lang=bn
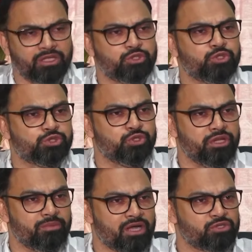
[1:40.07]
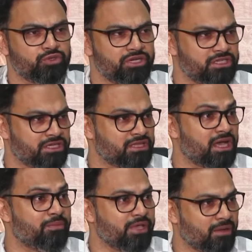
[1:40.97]
অবাধ সুষ্ঠু নির্বাচনে
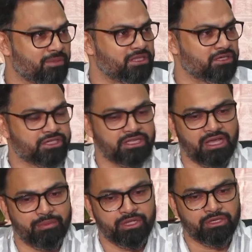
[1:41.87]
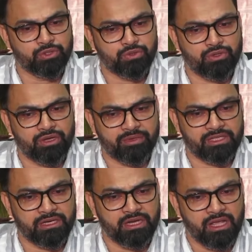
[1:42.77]
যেটা দাবি আমাদের সেই দাবির জন্য
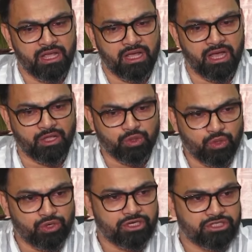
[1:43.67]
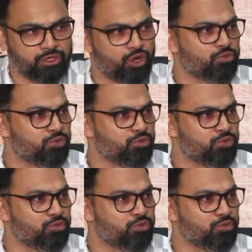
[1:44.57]
আমাদের আন্দোলনের যে